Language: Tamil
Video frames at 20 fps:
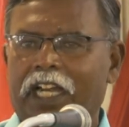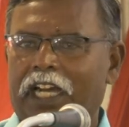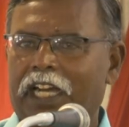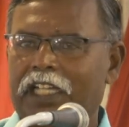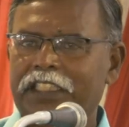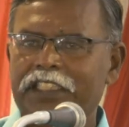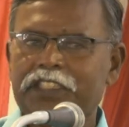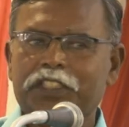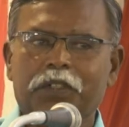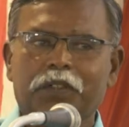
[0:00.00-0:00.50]

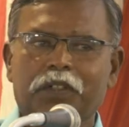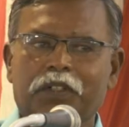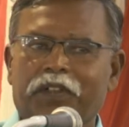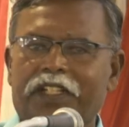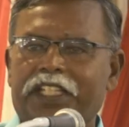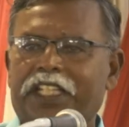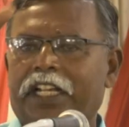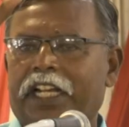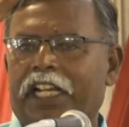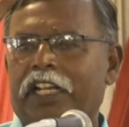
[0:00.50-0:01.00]
ஆதிச்சல்லூர்
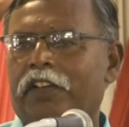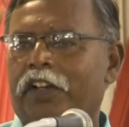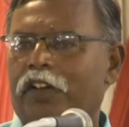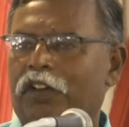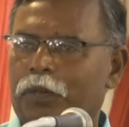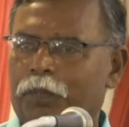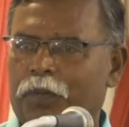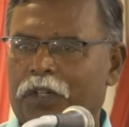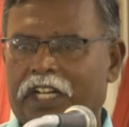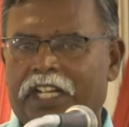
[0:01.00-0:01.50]
வழியாக ரயில்வே
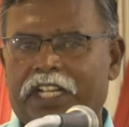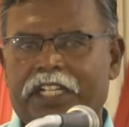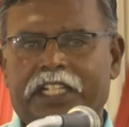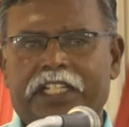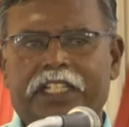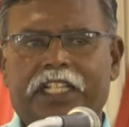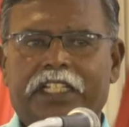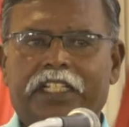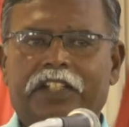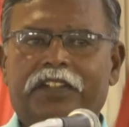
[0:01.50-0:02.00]
ரோடு போடுறாங்க
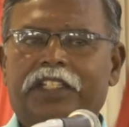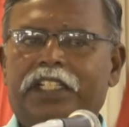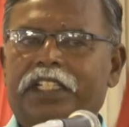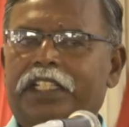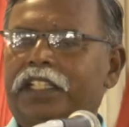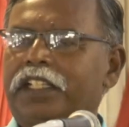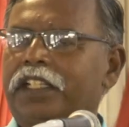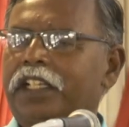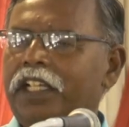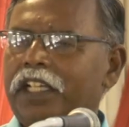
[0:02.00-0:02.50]
அதாவது
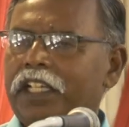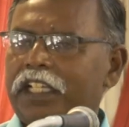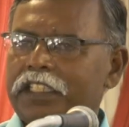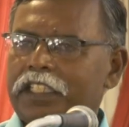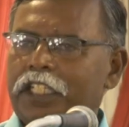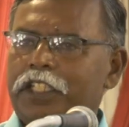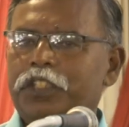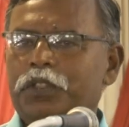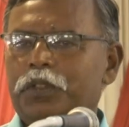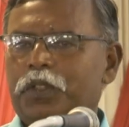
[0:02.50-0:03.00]

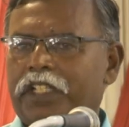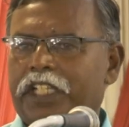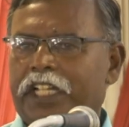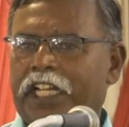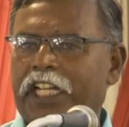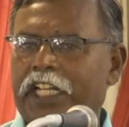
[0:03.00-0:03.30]
திருச்செந்தூருக்கு